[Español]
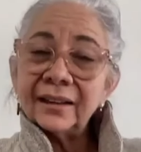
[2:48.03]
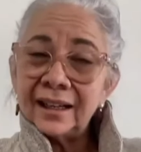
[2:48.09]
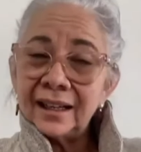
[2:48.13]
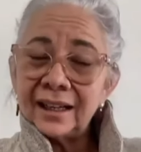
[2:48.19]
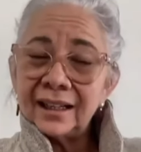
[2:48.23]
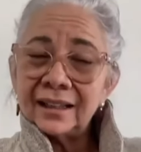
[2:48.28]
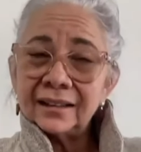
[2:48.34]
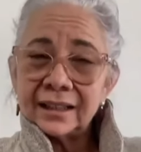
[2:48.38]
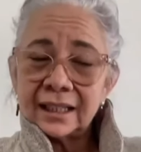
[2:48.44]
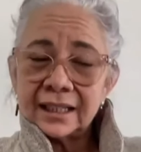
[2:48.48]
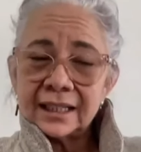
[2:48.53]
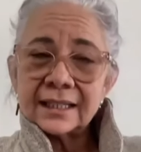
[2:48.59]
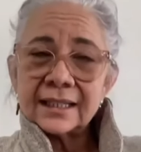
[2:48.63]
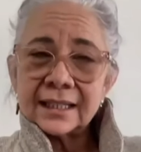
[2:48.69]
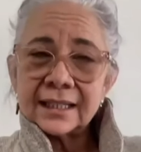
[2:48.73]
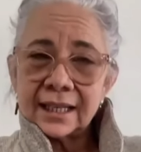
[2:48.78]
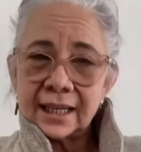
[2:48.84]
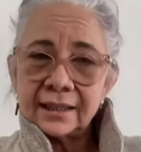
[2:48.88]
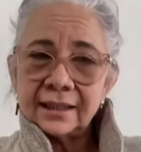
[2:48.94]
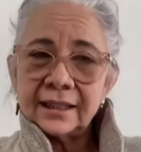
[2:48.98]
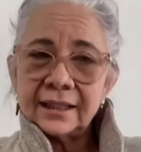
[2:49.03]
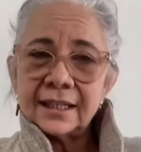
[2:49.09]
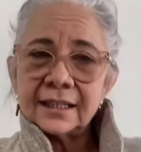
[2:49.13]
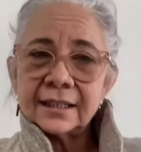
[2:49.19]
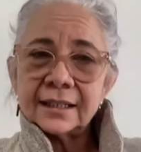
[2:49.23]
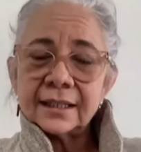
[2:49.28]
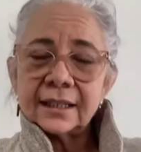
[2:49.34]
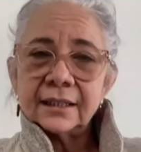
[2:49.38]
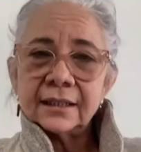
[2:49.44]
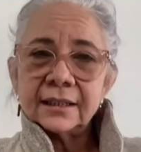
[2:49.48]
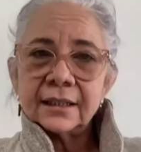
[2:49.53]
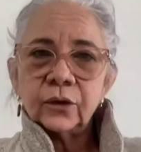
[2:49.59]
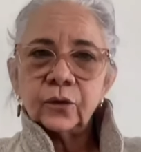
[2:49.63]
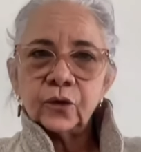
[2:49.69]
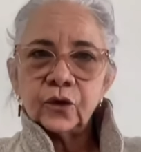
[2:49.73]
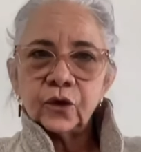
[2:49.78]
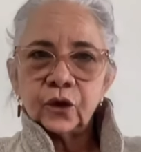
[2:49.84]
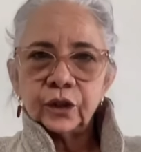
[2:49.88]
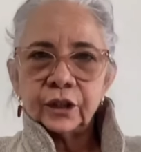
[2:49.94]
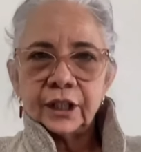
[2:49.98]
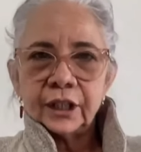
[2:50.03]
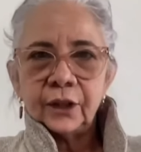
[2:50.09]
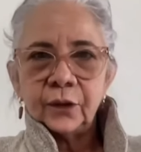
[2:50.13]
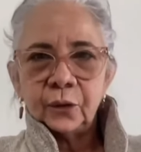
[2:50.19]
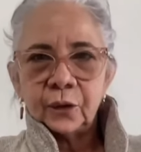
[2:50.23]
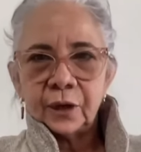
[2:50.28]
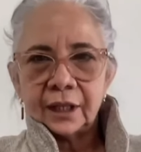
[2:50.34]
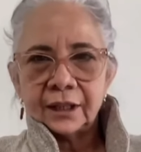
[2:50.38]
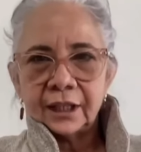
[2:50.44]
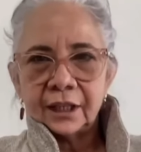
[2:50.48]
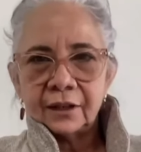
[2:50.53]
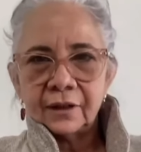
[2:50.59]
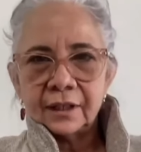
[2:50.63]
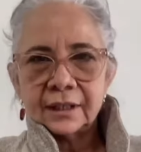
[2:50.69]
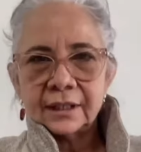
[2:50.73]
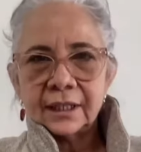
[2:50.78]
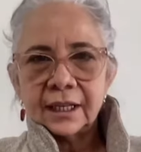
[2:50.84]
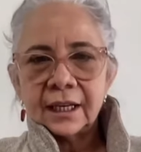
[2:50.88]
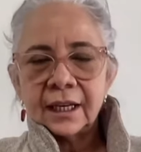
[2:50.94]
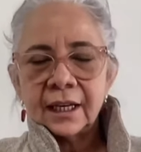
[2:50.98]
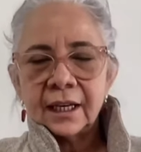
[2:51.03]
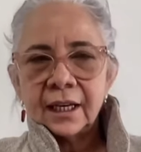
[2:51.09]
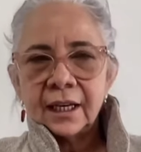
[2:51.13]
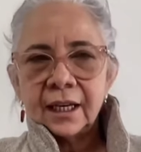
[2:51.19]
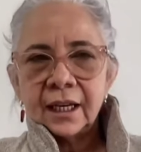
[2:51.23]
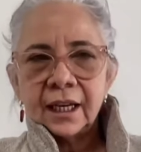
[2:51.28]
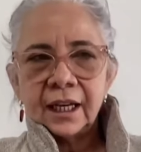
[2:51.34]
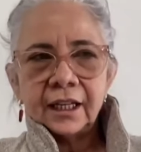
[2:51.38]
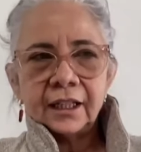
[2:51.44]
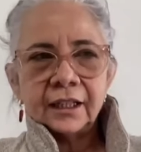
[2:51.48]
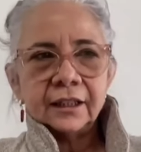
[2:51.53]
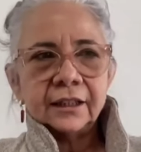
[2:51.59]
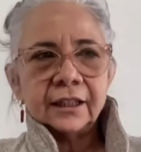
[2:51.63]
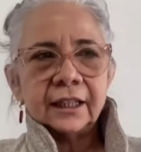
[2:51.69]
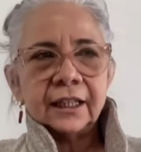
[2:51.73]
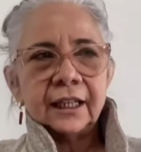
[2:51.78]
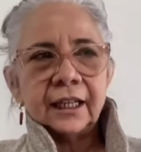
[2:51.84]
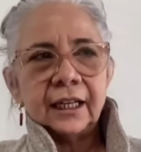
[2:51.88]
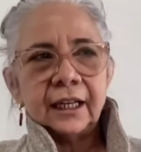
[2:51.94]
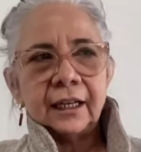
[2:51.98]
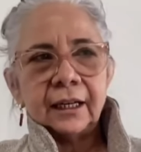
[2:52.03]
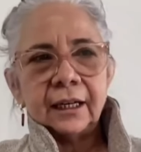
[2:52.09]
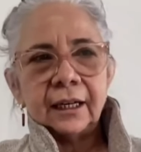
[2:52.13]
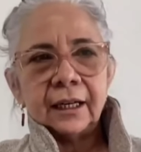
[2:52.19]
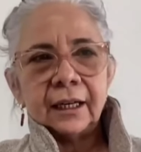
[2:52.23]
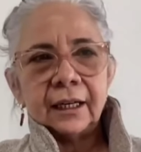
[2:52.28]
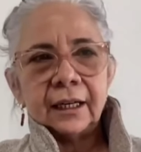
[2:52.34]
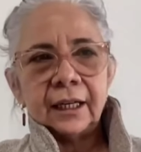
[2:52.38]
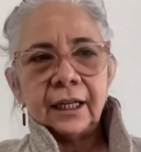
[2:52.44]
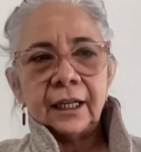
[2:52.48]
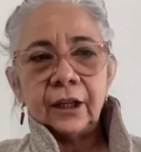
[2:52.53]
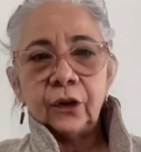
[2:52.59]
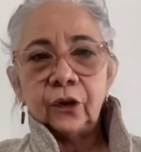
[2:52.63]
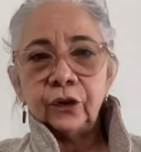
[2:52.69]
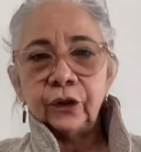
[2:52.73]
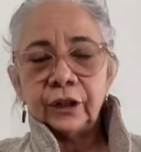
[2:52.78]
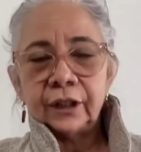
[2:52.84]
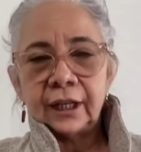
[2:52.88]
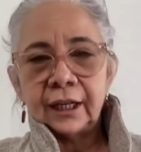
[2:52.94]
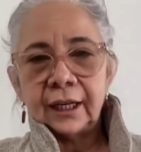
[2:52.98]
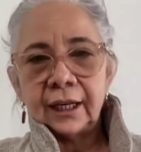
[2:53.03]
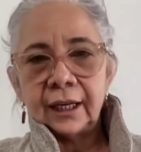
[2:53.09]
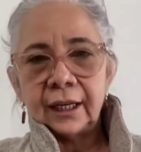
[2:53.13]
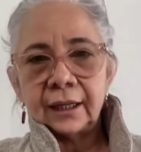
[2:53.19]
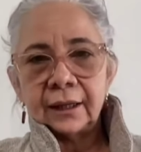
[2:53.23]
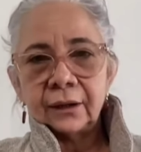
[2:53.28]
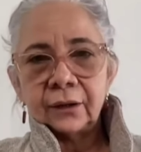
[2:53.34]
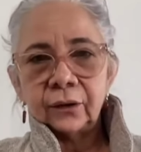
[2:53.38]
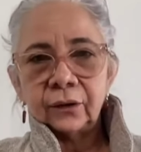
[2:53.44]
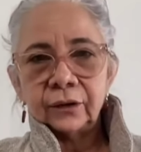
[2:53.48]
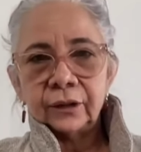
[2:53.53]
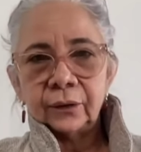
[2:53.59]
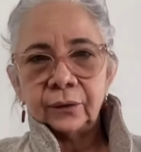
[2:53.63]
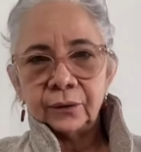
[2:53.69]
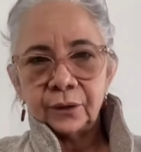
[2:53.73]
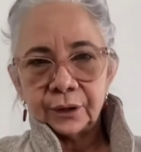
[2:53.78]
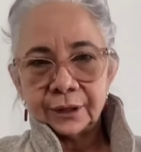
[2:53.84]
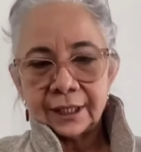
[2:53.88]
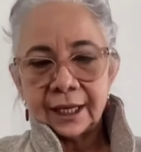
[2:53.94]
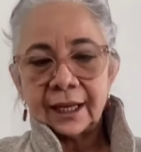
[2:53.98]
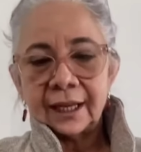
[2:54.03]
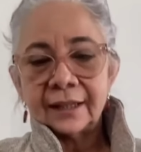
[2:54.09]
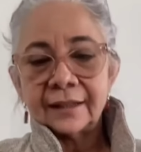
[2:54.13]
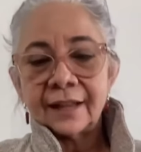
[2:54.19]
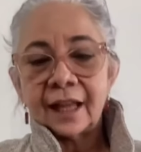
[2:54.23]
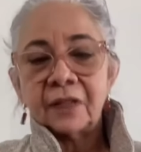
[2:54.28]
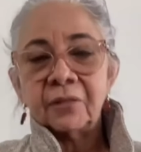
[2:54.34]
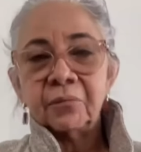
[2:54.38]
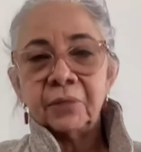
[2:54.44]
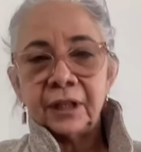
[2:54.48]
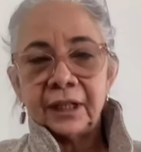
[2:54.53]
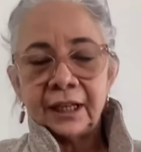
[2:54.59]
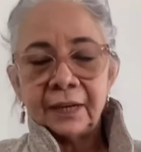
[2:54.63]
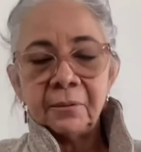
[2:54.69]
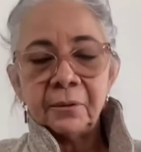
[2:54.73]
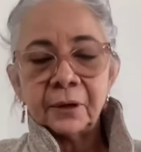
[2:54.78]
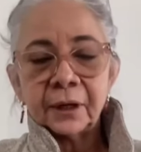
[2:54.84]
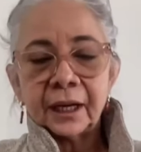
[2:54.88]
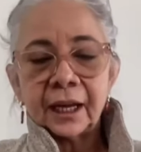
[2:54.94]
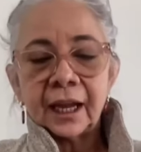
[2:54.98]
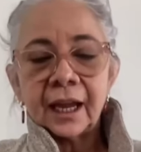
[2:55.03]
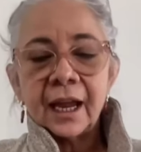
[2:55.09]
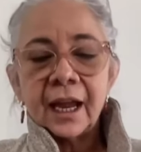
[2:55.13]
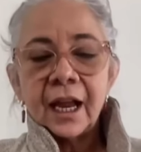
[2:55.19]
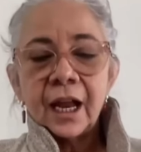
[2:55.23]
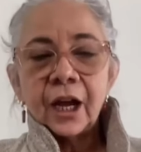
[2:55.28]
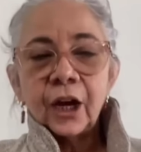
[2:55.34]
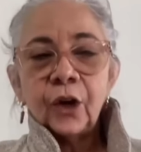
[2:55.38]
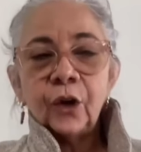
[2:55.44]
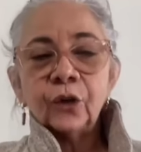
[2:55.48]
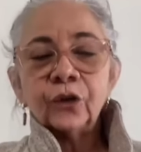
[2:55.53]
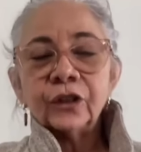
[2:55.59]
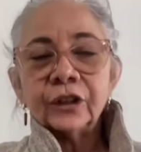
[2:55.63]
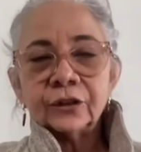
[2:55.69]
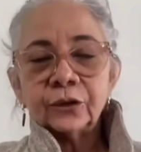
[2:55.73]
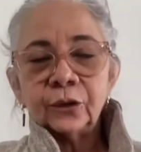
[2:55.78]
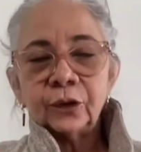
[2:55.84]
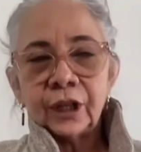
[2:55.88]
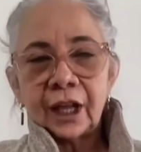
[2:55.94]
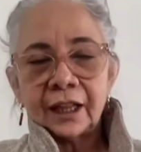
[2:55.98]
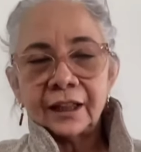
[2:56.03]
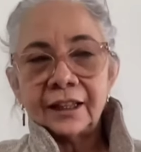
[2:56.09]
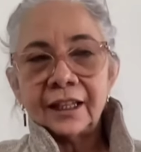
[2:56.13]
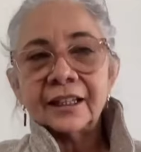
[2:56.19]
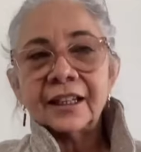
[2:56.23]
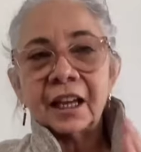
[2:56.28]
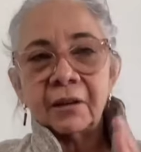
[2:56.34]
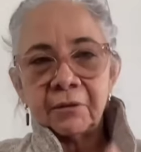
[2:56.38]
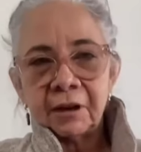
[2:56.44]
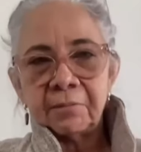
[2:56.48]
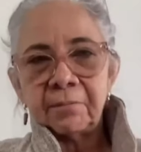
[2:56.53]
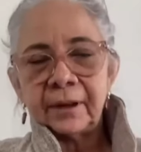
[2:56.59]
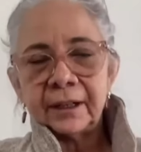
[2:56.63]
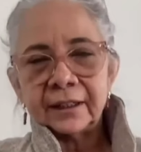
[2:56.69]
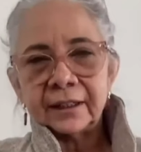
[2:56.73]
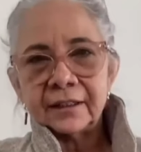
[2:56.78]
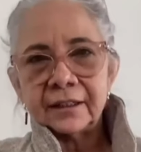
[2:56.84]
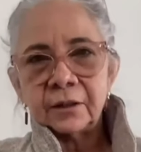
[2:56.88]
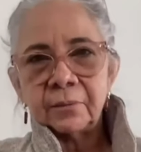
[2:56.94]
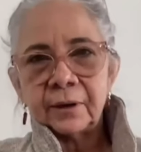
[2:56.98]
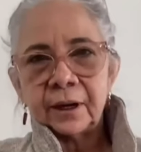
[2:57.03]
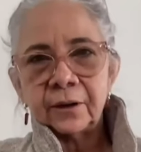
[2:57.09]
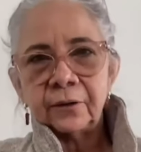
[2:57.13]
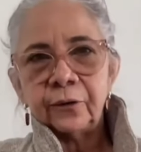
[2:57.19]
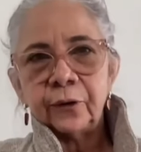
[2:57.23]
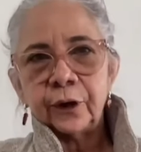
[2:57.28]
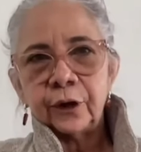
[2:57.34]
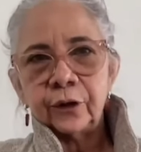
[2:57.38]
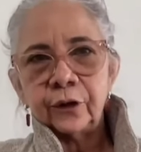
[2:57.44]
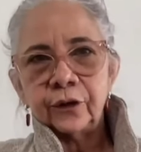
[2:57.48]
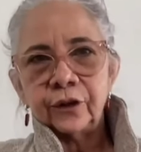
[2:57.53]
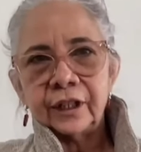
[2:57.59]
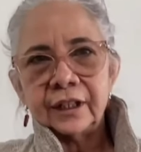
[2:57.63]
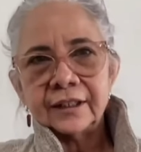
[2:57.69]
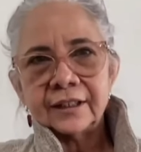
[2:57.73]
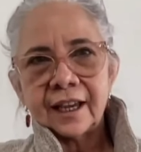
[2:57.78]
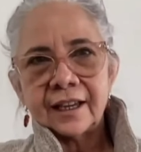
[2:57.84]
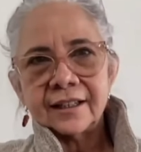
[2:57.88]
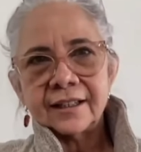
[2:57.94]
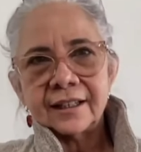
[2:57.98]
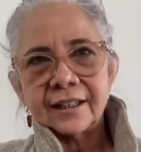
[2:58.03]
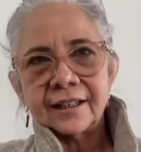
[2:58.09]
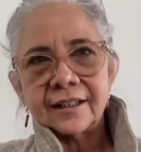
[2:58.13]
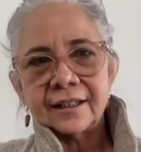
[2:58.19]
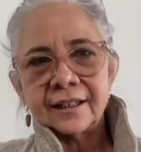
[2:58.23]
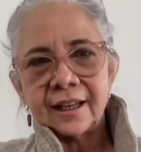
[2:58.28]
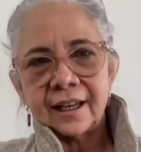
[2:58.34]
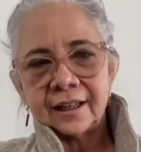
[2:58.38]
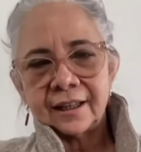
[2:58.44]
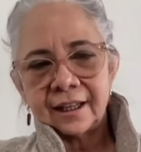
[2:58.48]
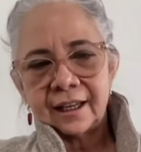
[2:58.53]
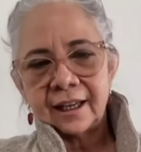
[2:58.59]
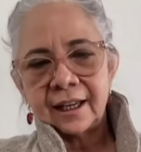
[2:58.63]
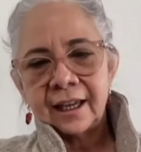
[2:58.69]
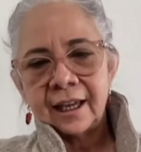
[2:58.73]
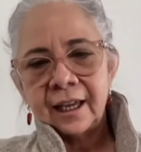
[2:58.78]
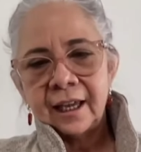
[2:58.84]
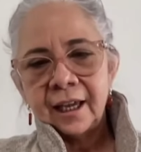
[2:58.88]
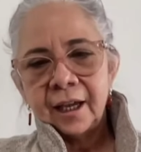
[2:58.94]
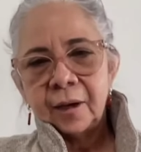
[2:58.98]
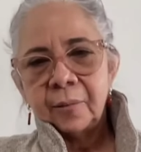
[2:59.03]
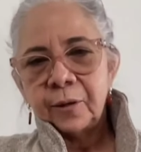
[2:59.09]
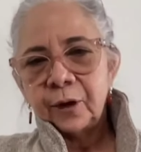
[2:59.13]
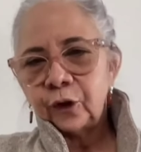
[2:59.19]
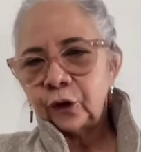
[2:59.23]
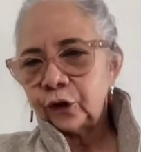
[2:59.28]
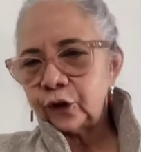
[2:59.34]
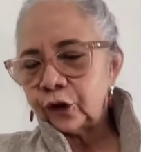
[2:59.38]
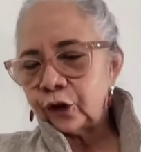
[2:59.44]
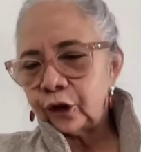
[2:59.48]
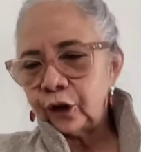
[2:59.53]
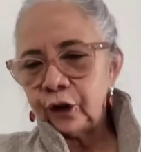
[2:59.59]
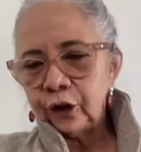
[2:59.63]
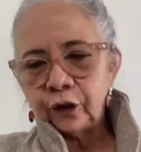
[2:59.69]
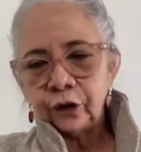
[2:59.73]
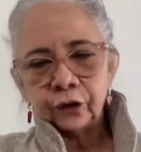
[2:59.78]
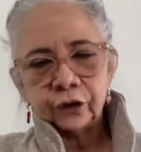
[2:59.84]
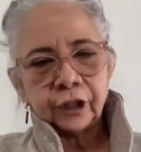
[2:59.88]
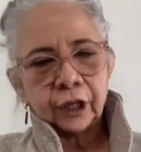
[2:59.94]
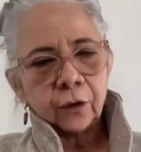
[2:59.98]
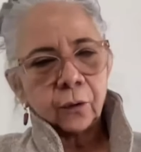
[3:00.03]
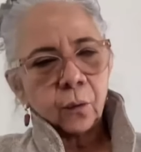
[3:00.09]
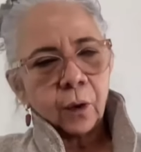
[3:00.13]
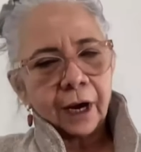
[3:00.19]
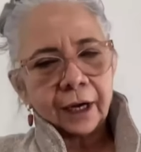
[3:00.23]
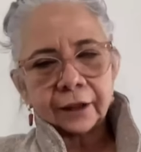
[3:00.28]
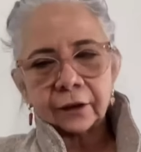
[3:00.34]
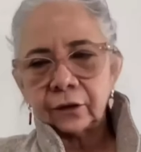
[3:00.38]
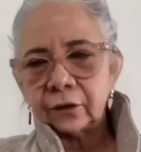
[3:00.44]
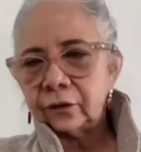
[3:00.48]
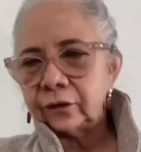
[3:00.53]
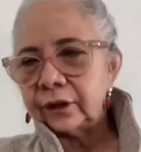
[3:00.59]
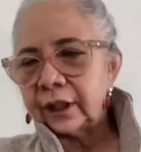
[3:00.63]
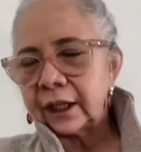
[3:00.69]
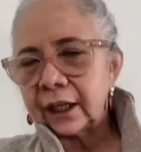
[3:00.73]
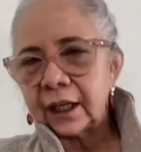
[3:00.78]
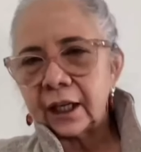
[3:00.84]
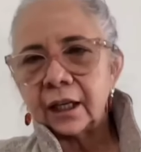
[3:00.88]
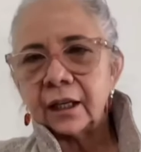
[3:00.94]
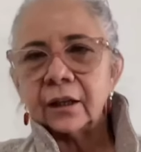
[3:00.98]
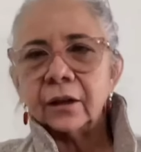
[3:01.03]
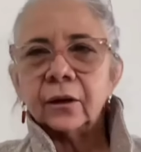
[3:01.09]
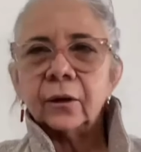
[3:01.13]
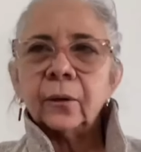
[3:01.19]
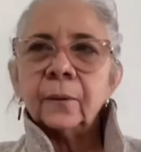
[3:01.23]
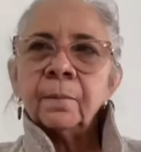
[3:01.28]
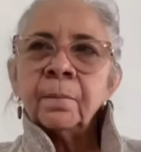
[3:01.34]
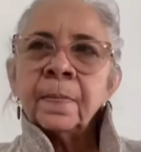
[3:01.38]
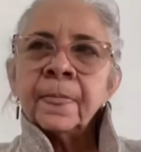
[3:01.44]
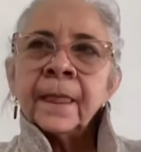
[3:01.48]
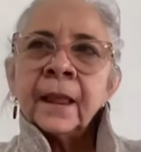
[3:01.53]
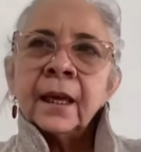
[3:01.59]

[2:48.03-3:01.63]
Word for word: más de 300 instituciones educativas entre y donde, donde uno se, admira porque los estudiantes que más participaron fueron los de 6 y 7, pero todos los de cuarto, los de quinto.